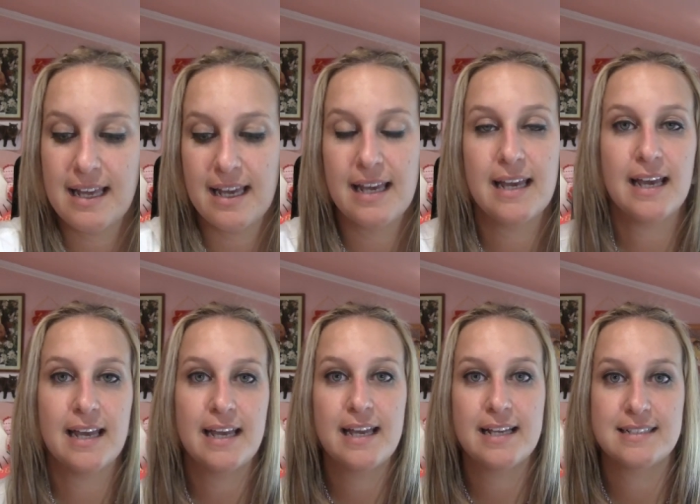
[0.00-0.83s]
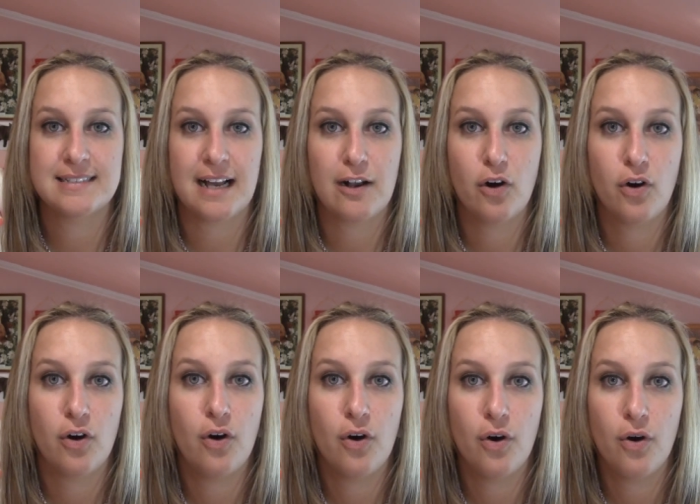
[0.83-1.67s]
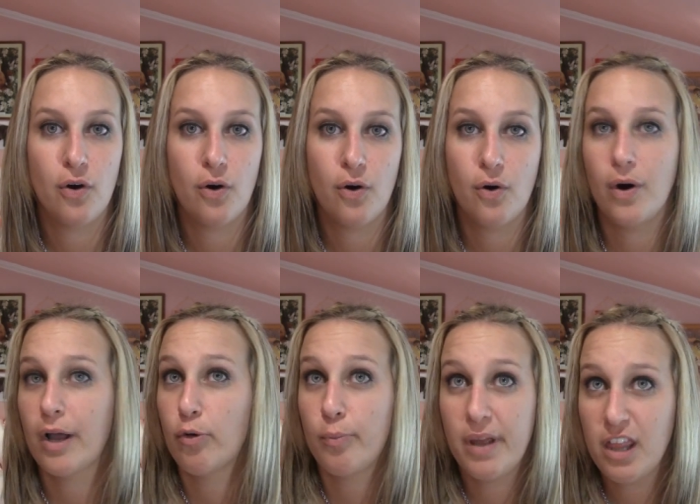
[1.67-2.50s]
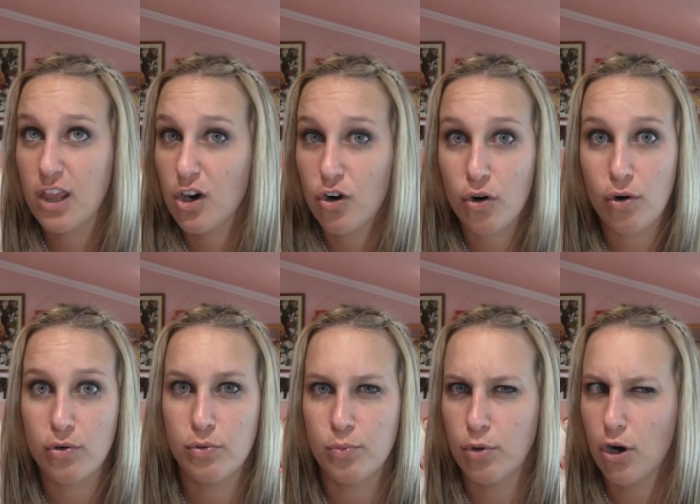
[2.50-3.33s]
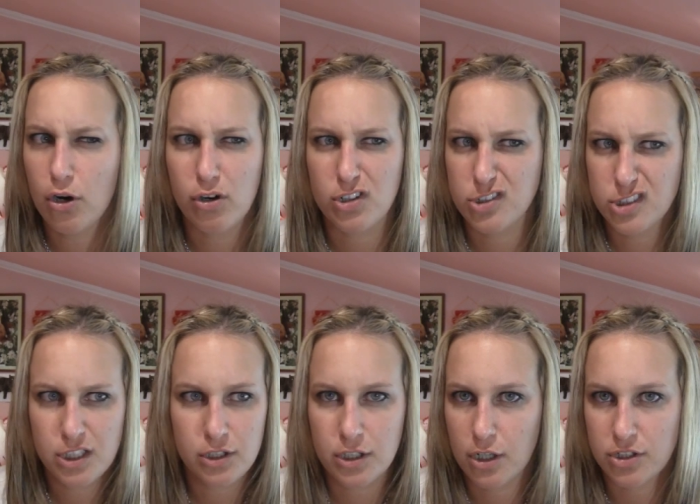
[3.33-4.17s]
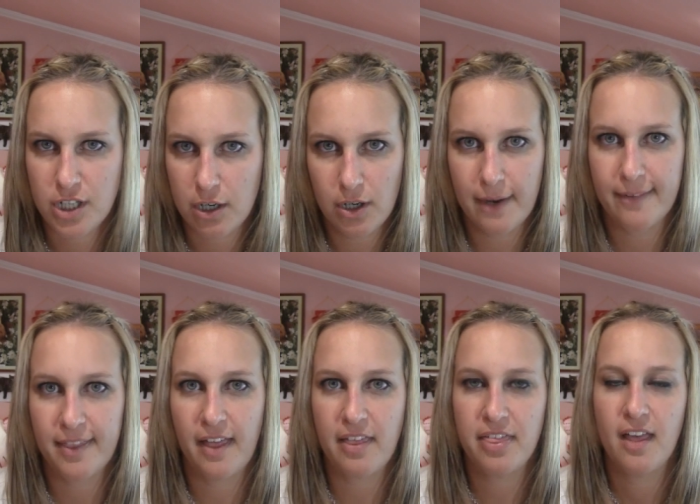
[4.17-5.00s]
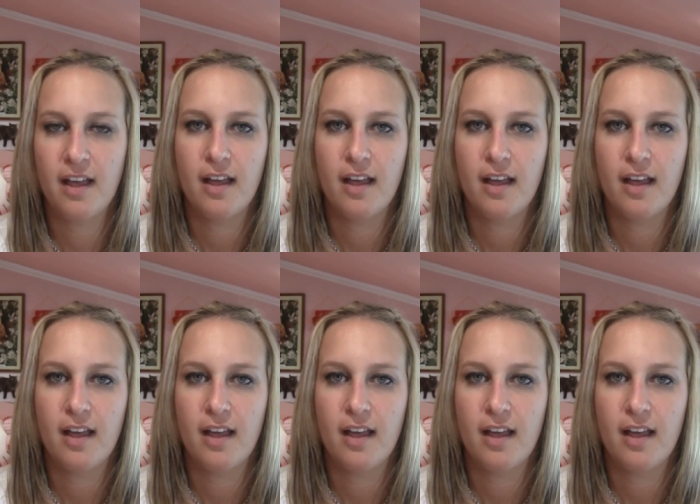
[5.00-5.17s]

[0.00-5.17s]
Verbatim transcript: que eh, sacó en un vídeo o un blog, no sé dónde lo sacó, la verdad,